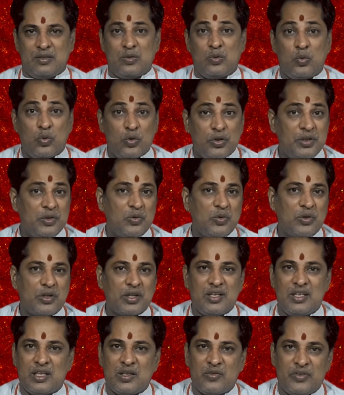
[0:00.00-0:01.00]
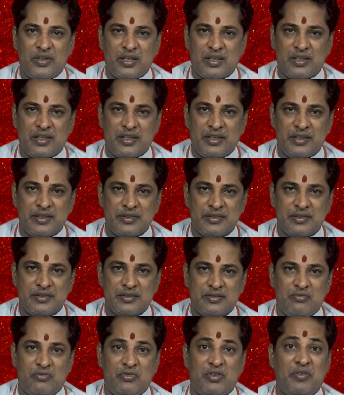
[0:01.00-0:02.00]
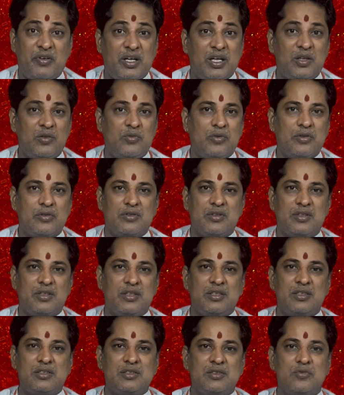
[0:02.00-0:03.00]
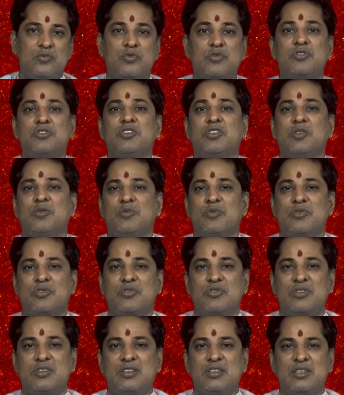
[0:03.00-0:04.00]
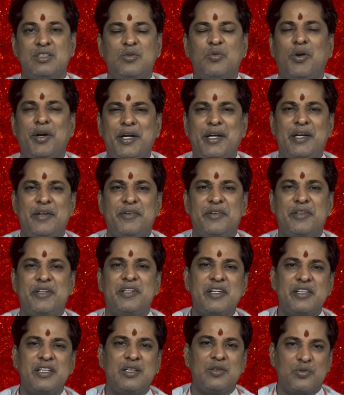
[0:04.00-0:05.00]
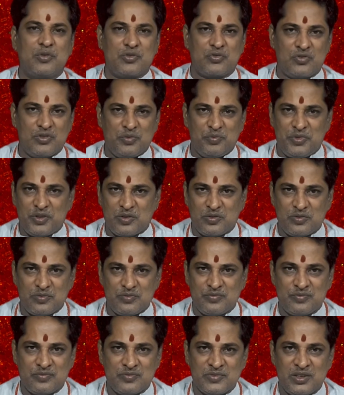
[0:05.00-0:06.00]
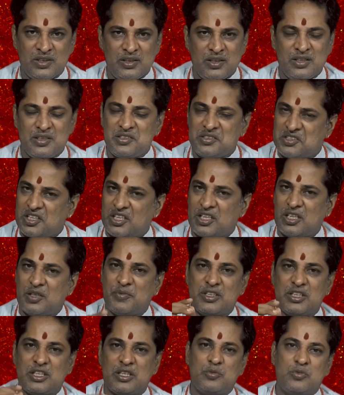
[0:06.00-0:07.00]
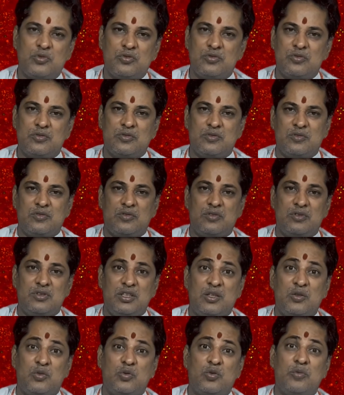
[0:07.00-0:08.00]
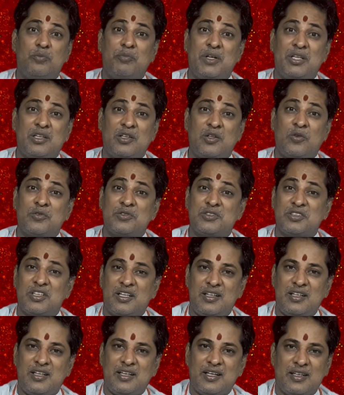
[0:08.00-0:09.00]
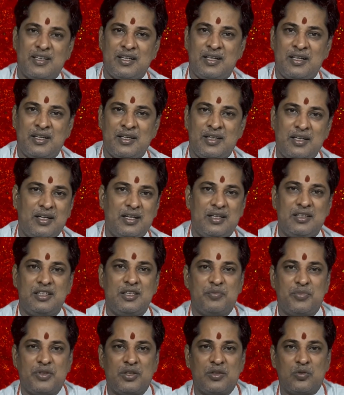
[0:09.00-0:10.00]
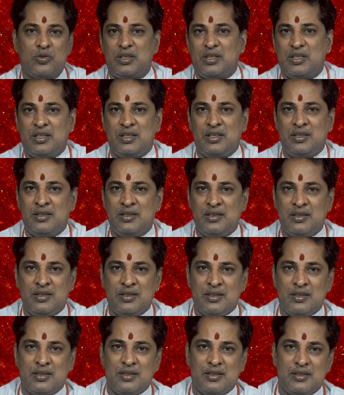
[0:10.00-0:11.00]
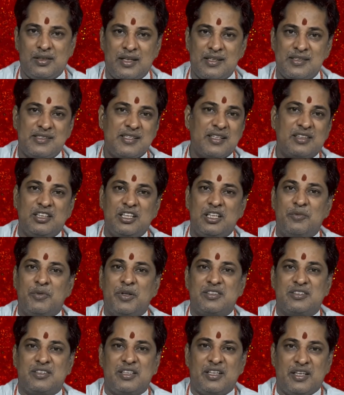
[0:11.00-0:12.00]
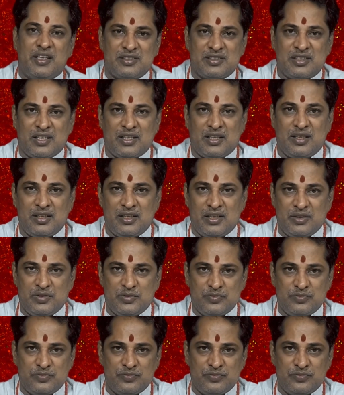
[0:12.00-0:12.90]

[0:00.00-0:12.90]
కోరిన కోరికలు నెరవేరుతాయి వివాహం అవుతుంది ఉద్యోగం వస్తుంది ఒకటేమిటి ఏదైనా వస్తుంది మీకు చిన్న మంత్రము ఎంతో మంత్రం చిన్నదే కదా అని చెప్పి అనుకుని దాని శక్తిని మనం శంకించక్కర్లేదు